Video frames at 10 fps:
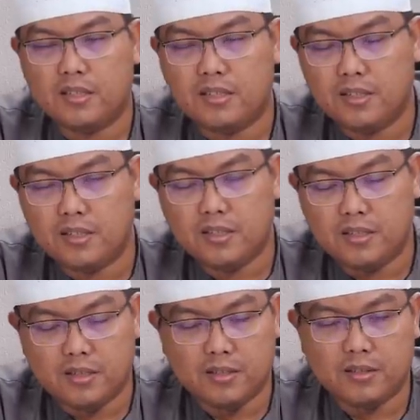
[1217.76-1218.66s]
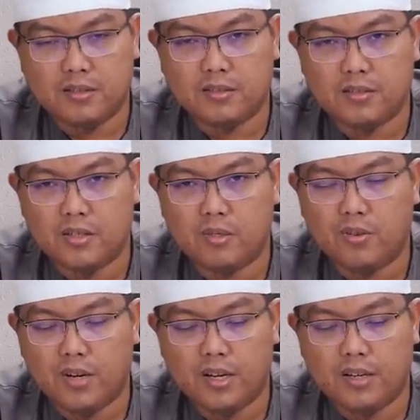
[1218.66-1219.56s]
E, dan
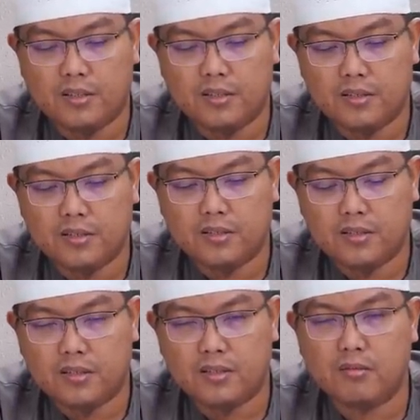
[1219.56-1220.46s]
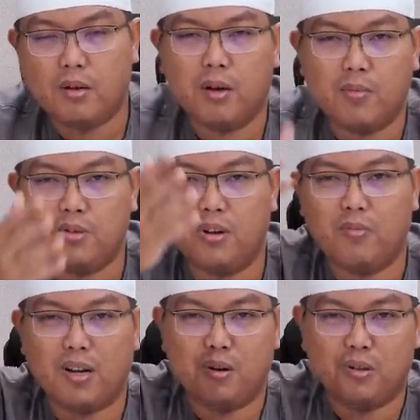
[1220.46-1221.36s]
semoga Bapak juga
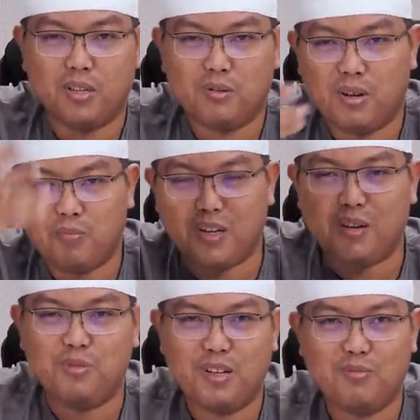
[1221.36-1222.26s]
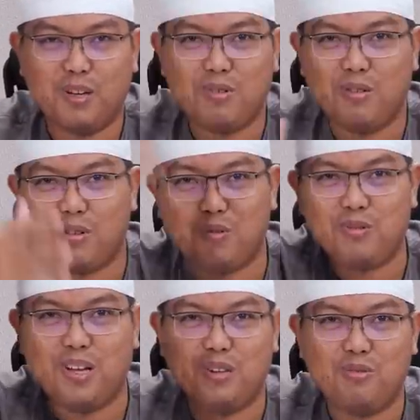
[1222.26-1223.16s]
para dokter juga pernah muda, mudah-mudahan waktu
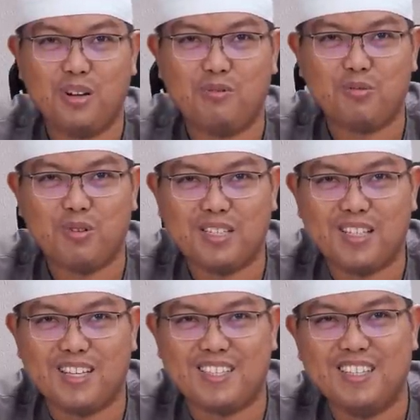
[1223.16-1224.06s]
mudanya juga luar biasa.